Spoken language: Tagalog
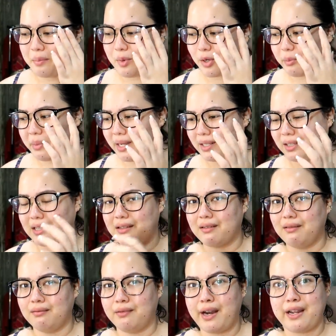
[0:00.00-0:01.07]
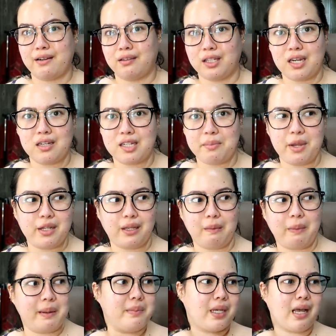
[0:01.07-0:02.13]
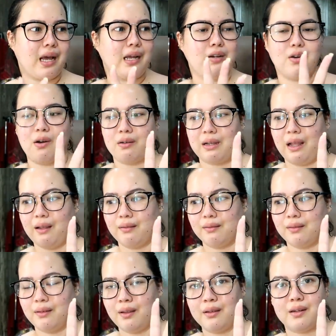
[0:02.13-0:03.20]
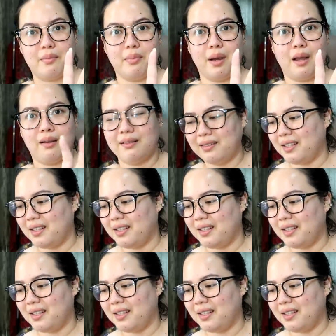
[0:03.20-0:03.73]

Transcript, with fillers: Meron mga tig 1975, nakakaloka. 'Di ba?